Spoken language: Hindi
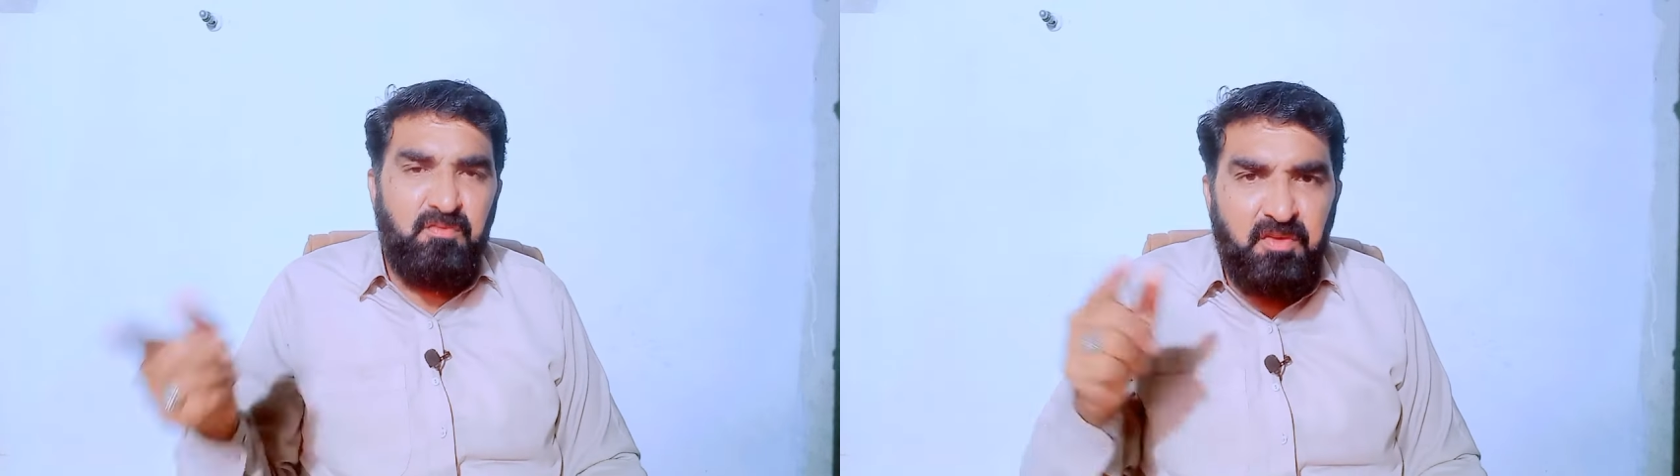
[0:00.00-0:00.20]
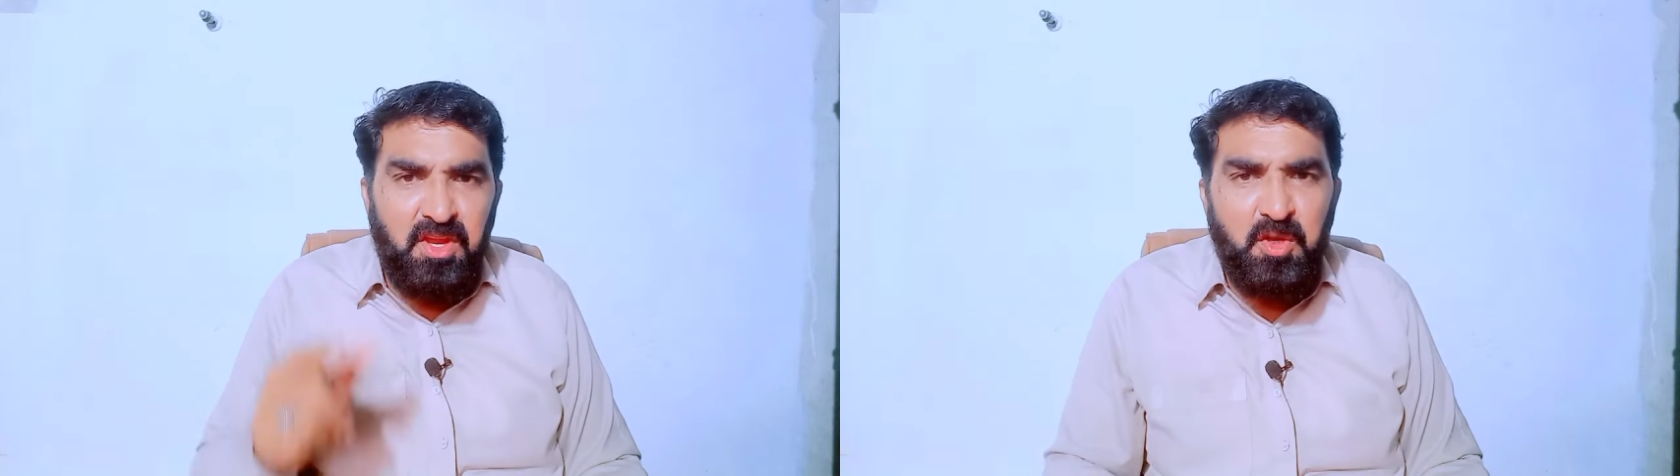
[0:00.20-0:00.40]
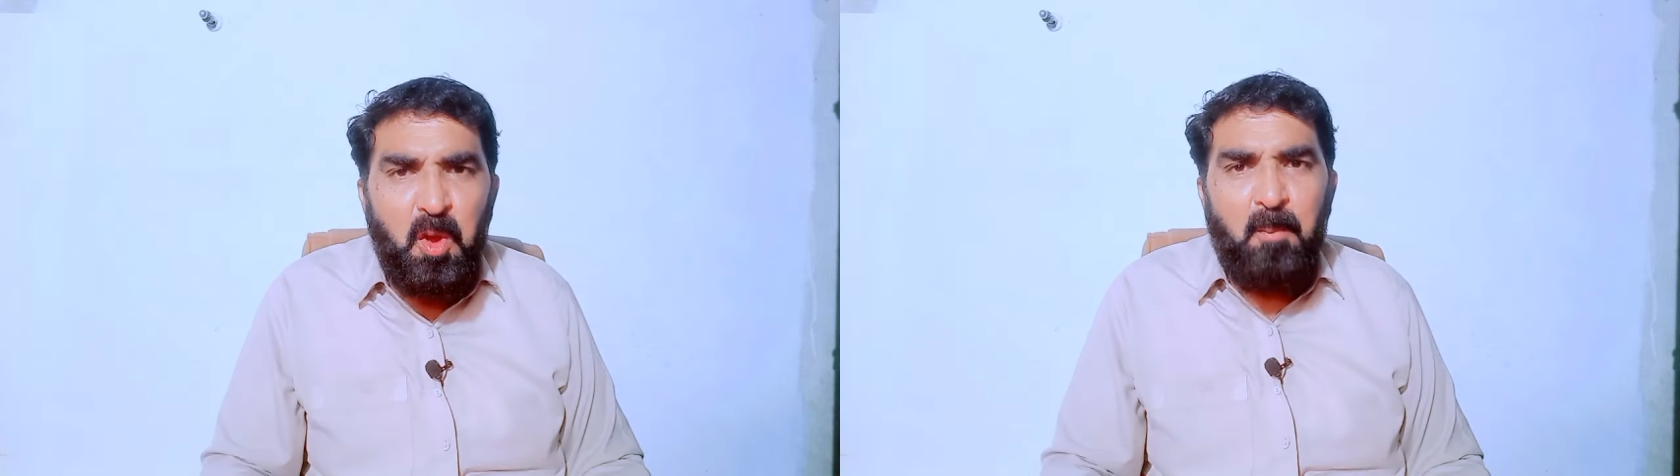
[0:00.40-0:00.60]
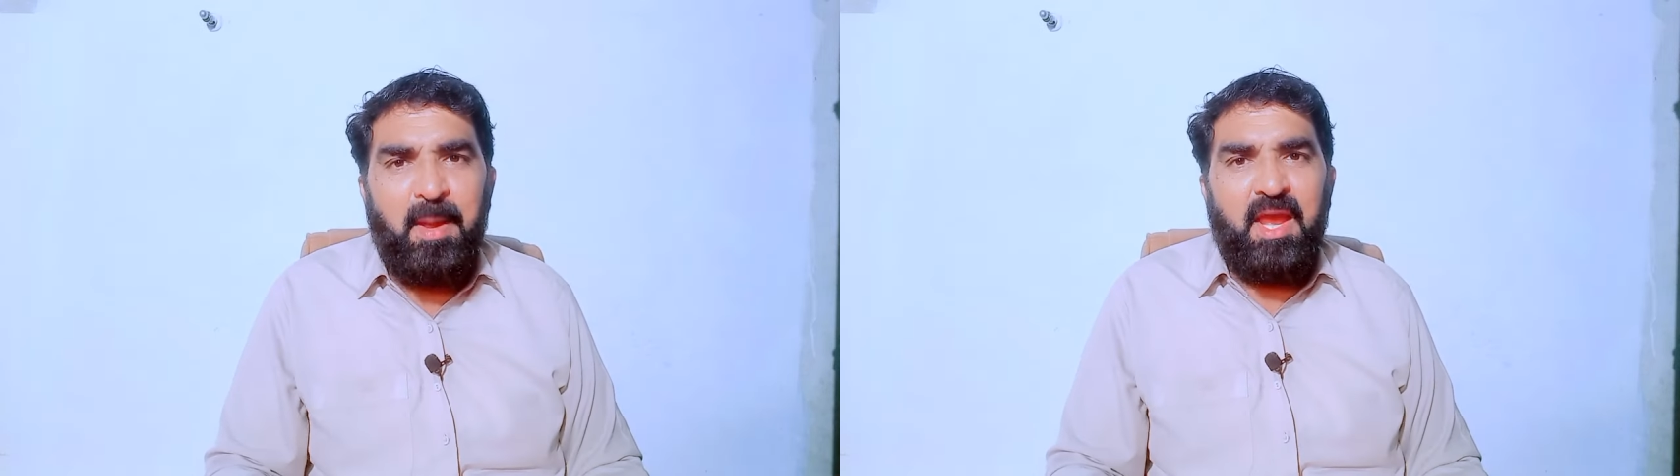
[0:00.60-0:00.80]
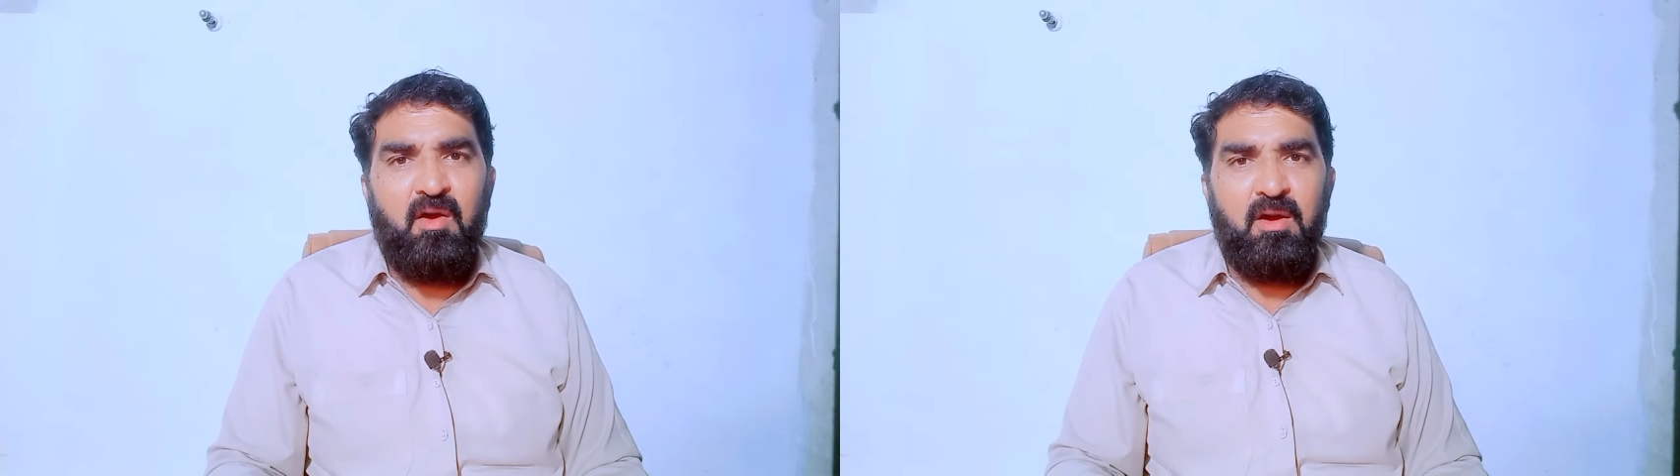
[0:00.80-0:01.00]
वीडियो
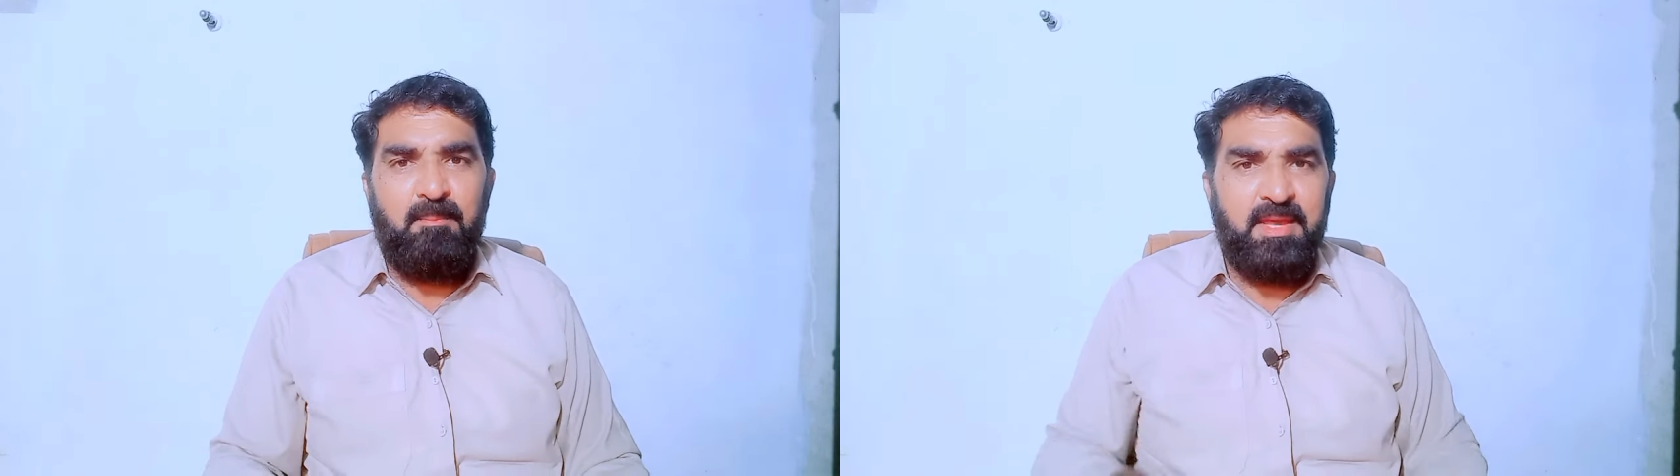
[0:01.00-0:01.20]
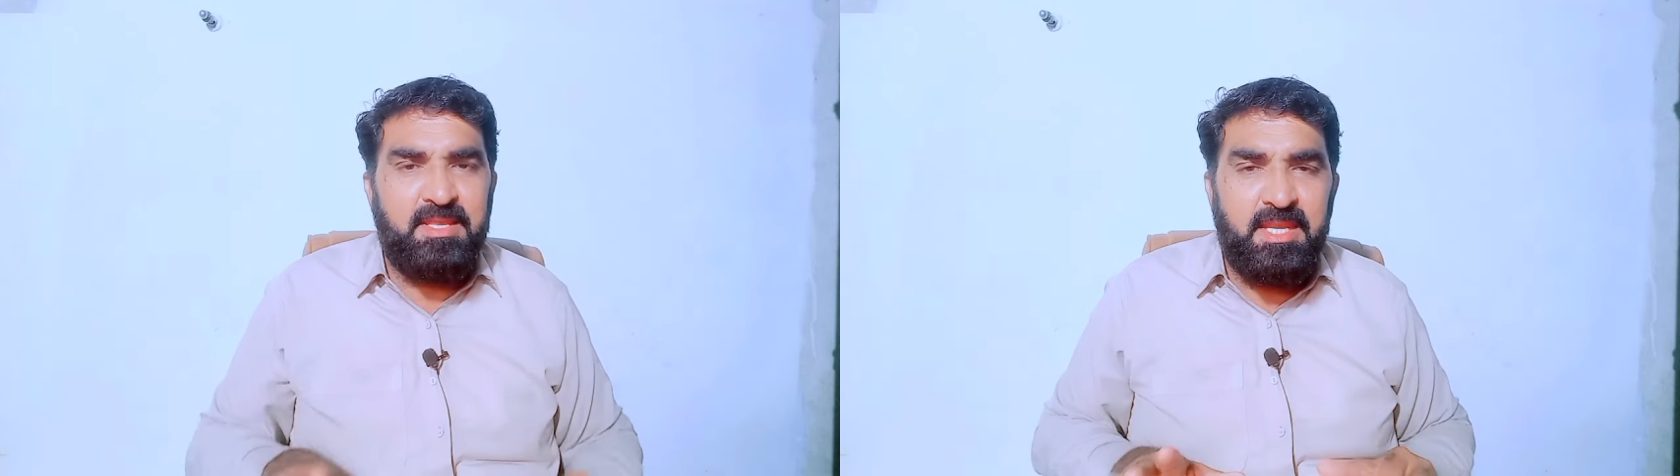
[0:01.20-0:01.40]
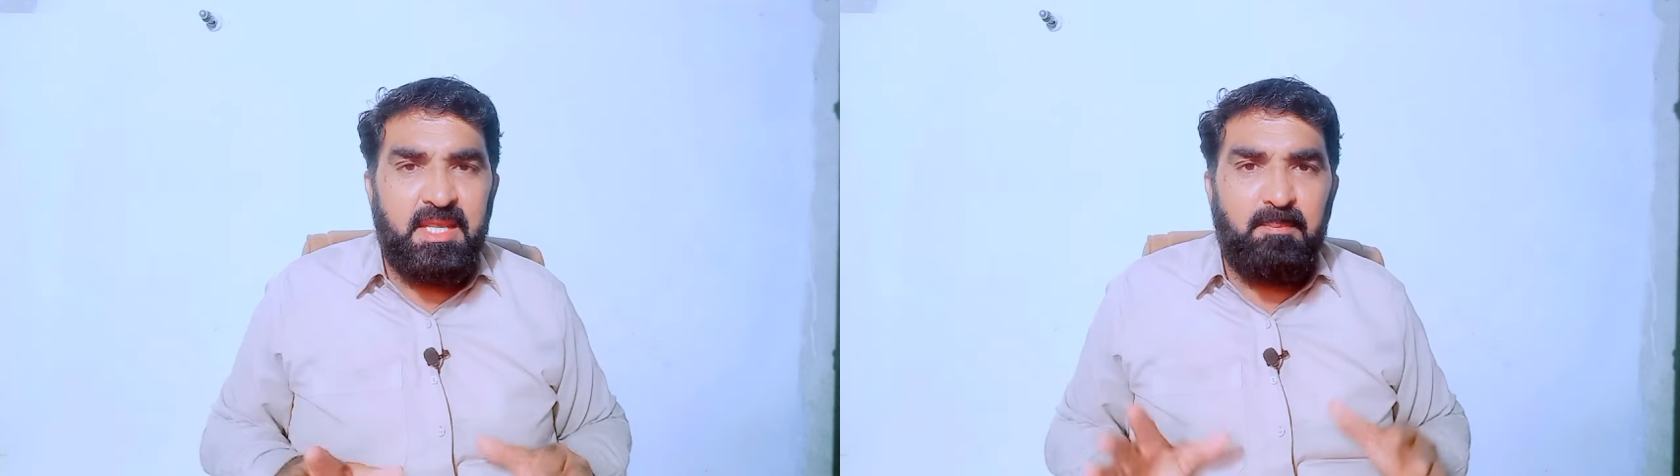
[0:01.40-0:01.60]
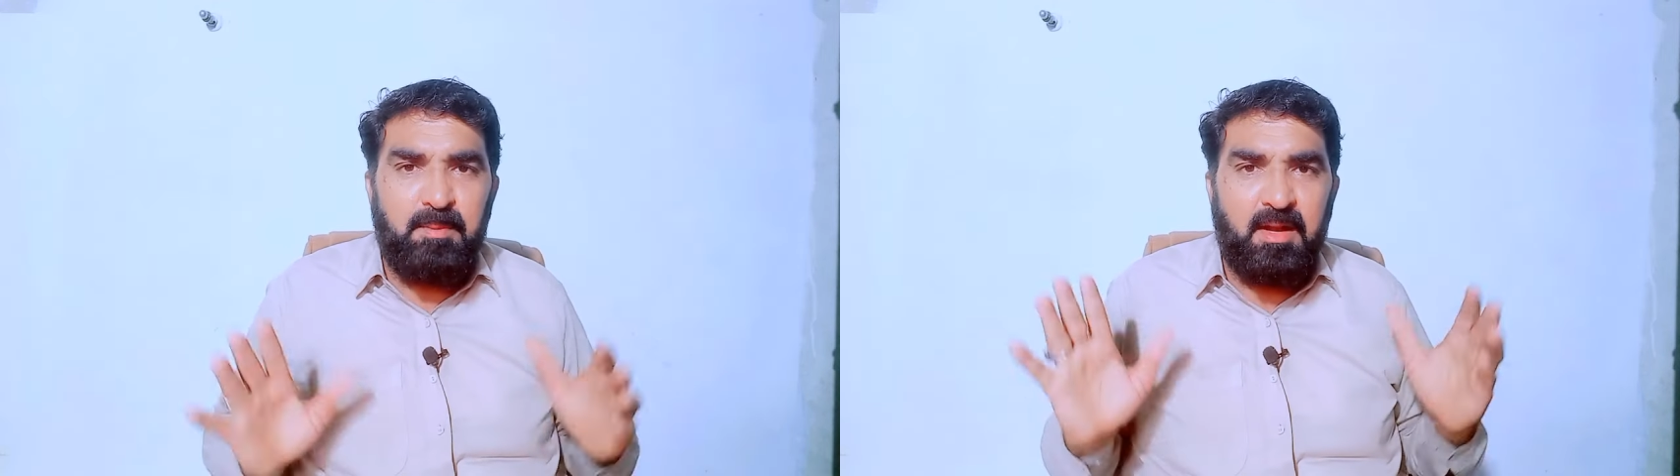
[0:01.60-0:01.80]
पैगाम में यानी कि